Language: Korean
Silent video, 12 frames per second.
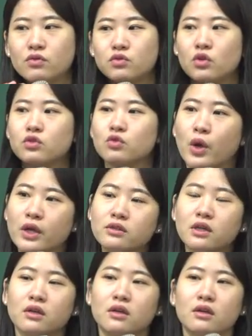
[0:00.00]
저는
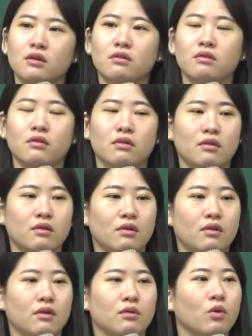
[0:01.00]
굉장히
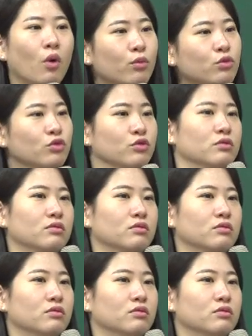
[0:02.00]
너무